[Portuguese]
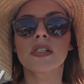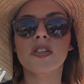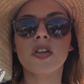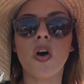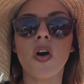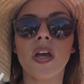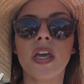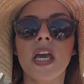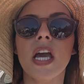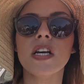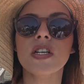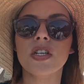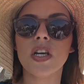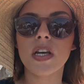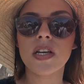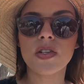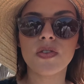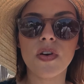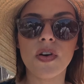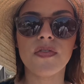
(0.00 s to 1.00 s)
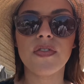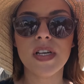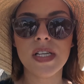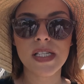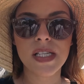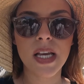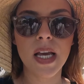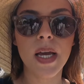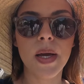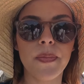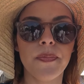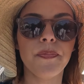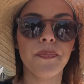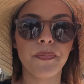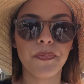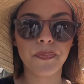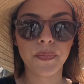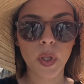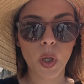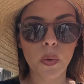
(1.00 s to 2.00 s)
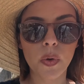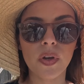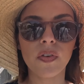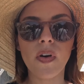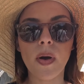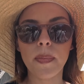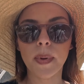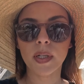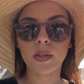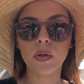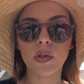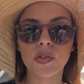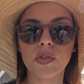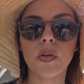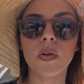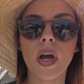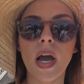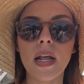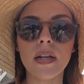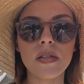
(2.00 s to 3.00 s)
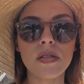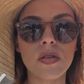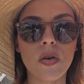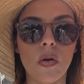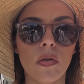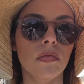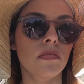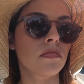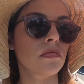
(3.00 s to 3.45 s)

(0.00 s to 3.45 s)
só que a gente vai fazer um que vai para dois lugares só.